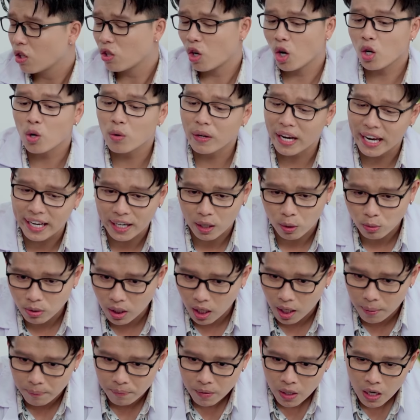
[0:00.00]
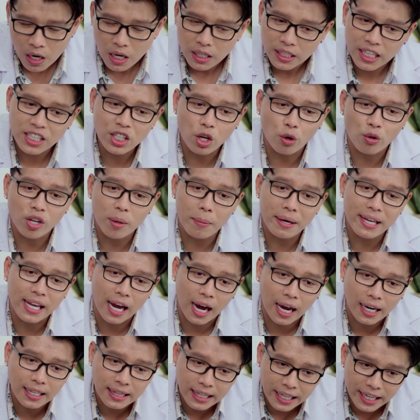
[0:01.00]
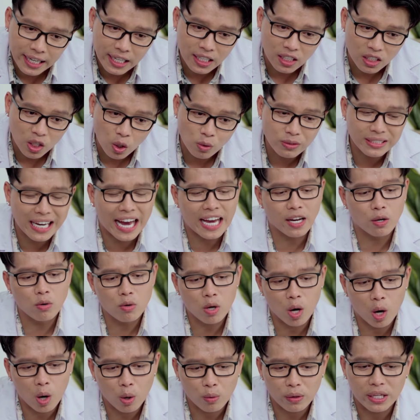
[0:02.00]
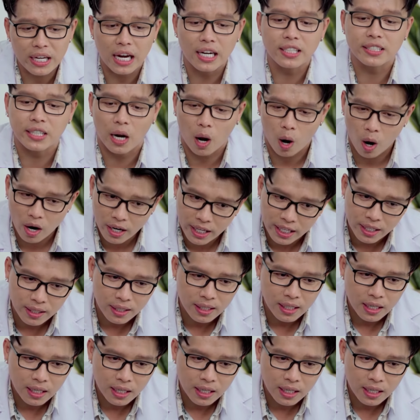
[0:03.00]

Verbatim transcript: con nói con nghe này cô thơm thí dụ như bây giờ anh tiên con trai của cô đi ở trọ đi